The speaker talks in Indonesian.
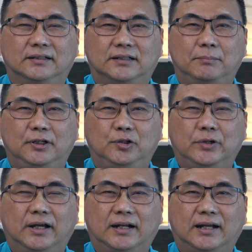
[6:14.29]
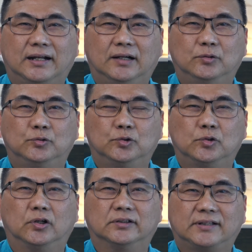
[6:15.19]
Kita melindungi anak-anak
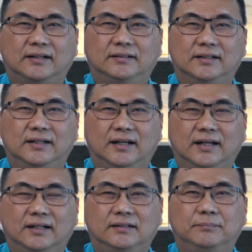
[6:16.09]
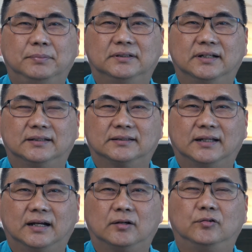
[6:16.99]
untuk kontak dengan
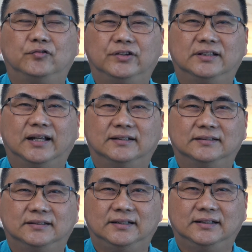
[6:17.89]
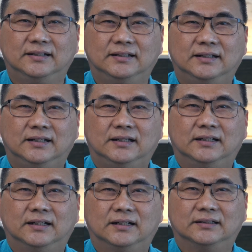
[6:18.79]
penderita COVID-19
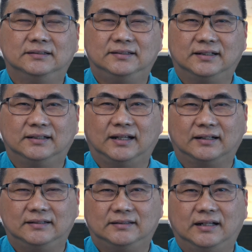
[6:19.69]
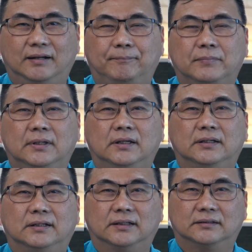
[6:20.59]
eh, di sekitar kita.
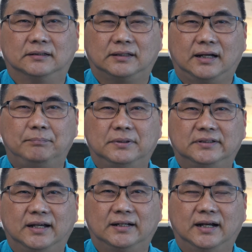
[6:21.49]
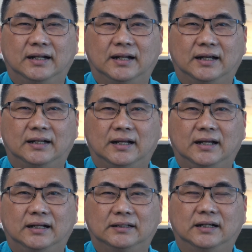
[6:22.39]
Kita tetap menjaga
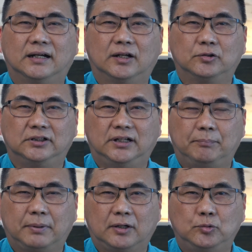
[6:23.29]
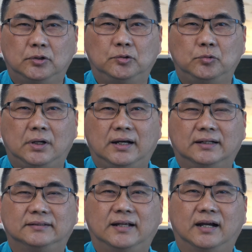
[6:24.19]
anak-anak yang kalau tidak perlu
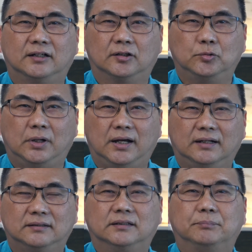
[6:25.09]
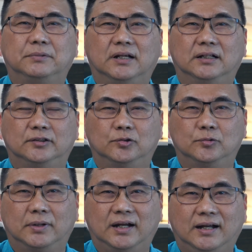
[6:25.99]
keluar, jangan keluar, tetap tinggal di
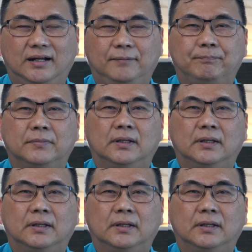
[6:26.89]
rumah.